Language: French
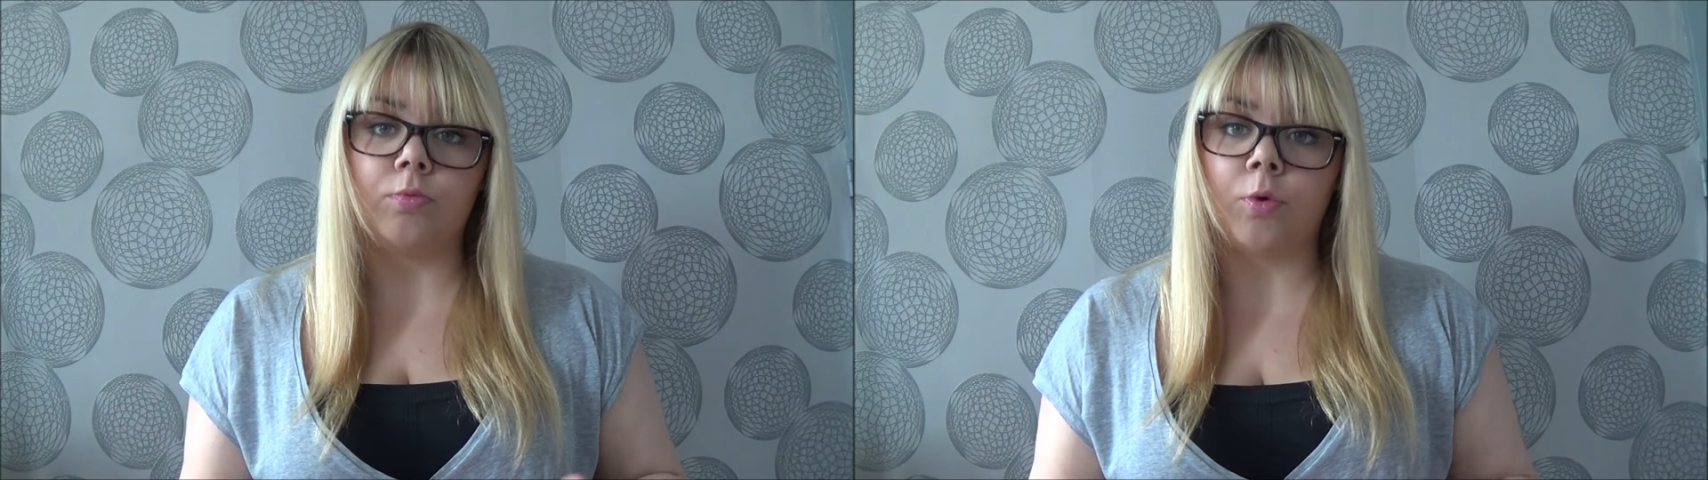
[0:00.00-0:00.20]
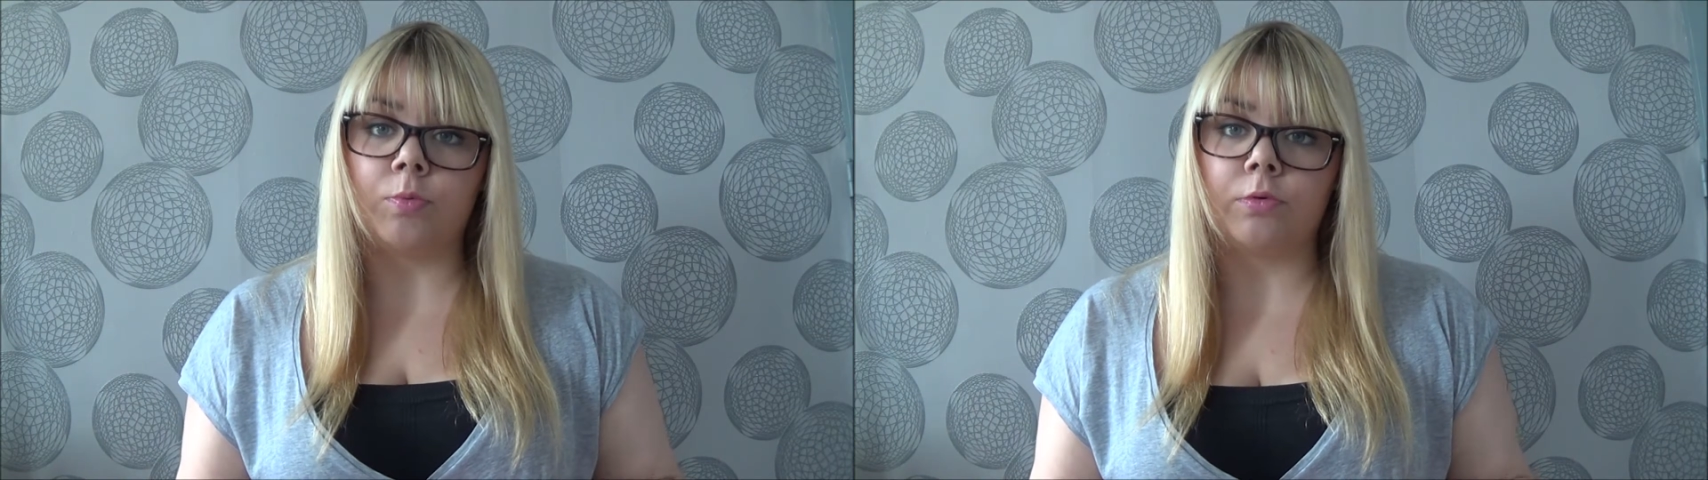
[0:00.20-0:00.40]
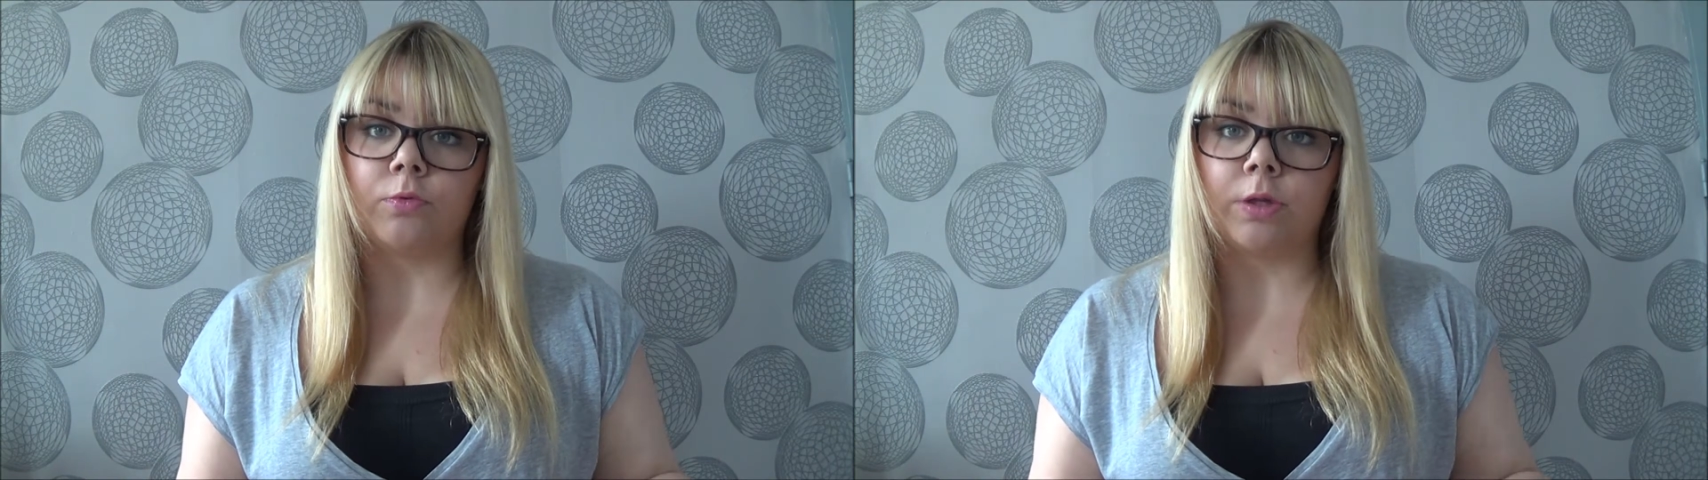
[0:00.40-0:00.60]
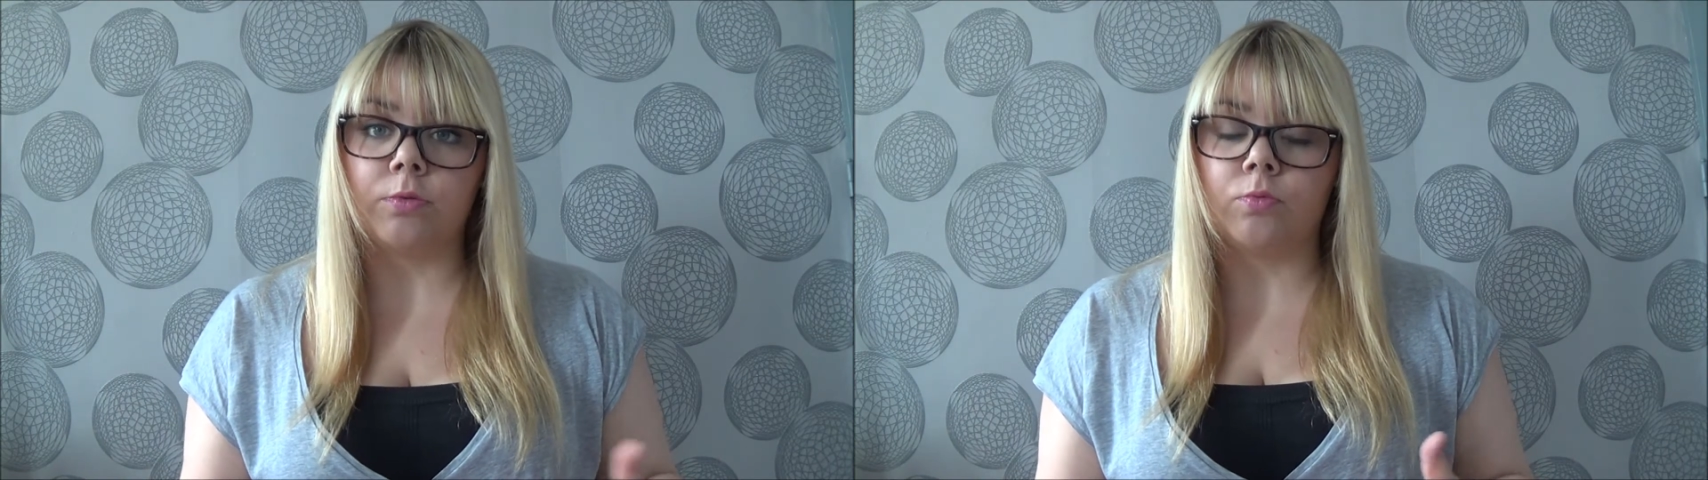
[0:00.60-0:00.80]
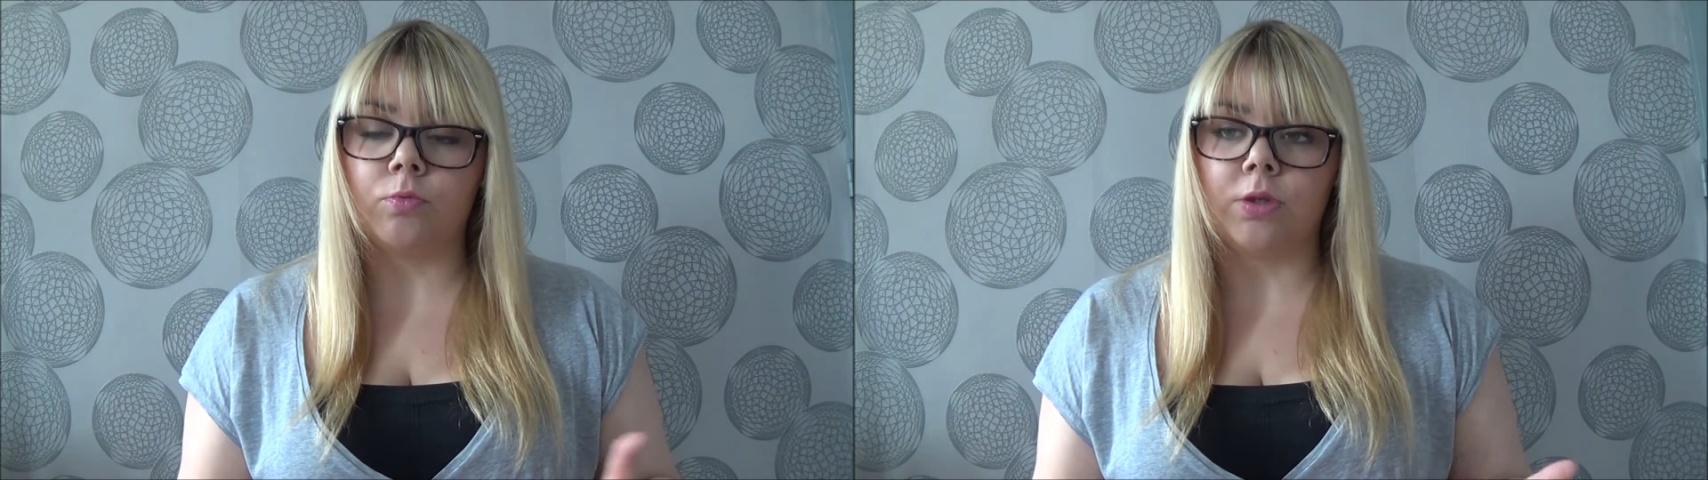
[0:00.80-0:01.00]
pour prendre soin
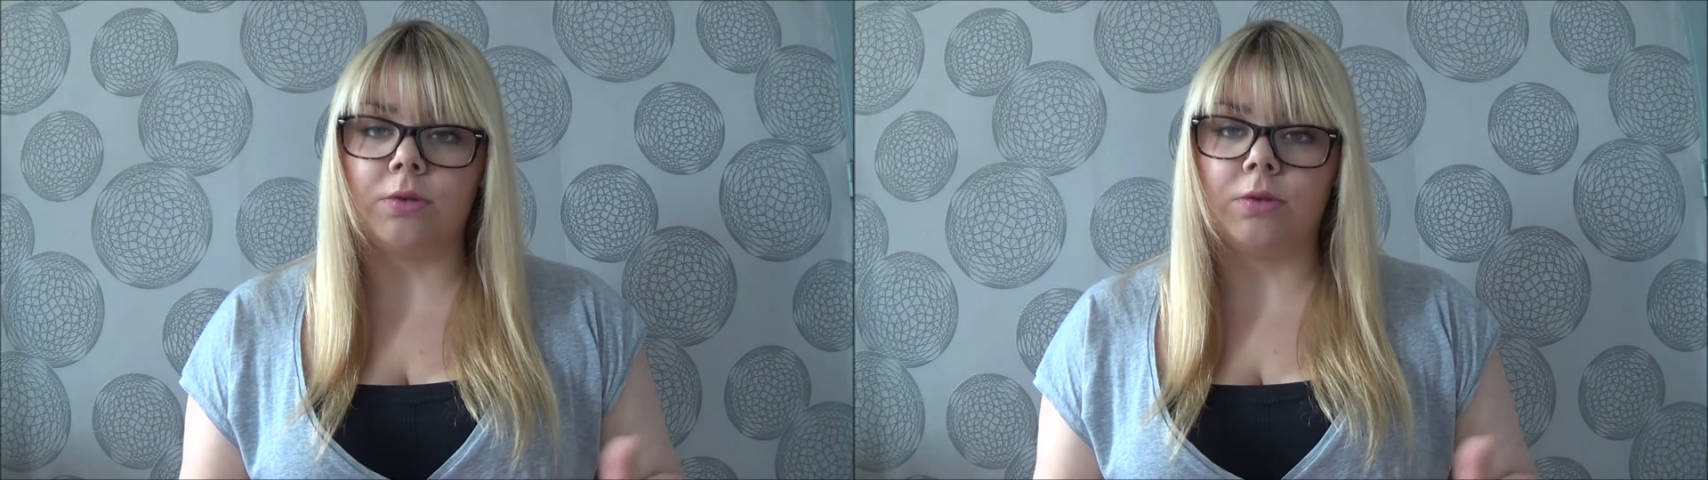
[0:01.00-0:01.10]
de nous au